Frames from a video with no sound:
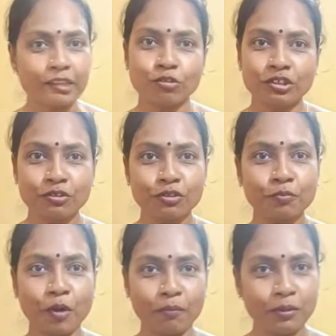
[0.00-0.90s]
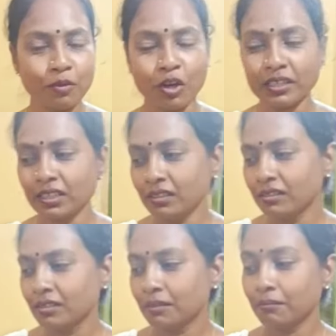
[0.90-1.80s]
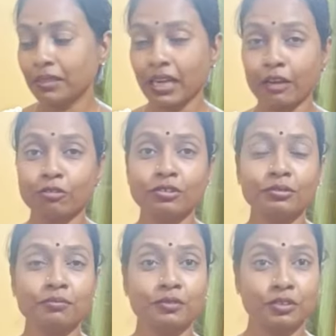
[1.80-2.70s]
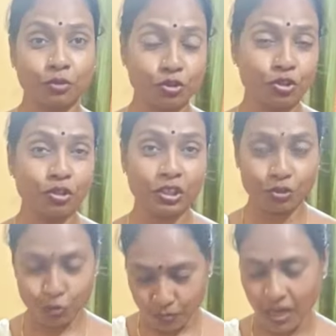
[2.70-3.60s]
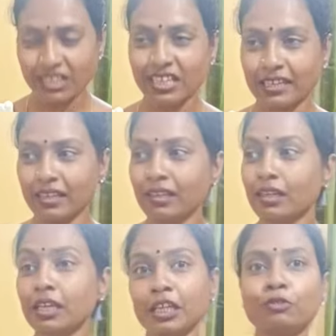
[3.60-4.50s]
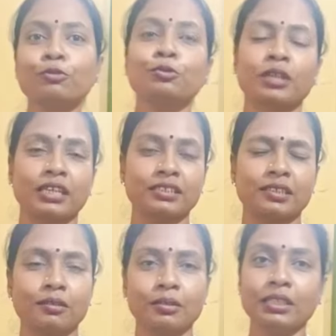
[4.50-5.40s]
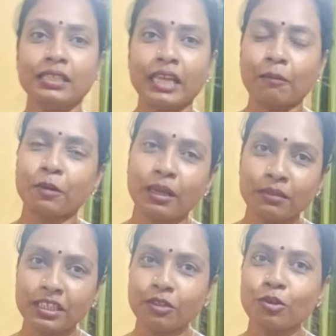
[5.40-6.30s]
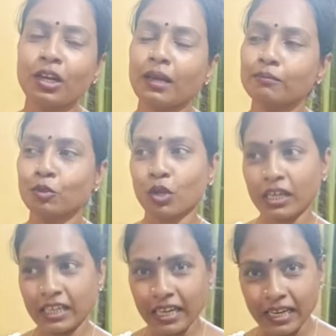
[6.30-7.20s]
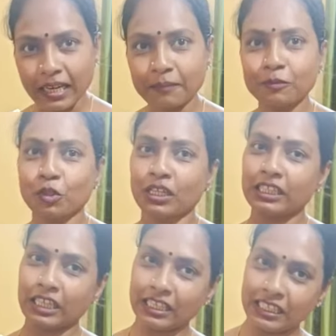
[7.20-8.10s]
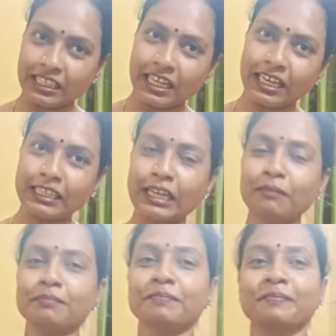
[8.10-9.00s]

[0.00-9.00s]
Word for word: এতদিন কোনো প্রবলেম হয়নি বাট এখন হচ্ছিল কিছু মাস আগে ইঁদুর ঢুকে আসছিল তারপরে আমি কি করলাম দোকানে গেলাম দোকান থেকে কিনে আনলাম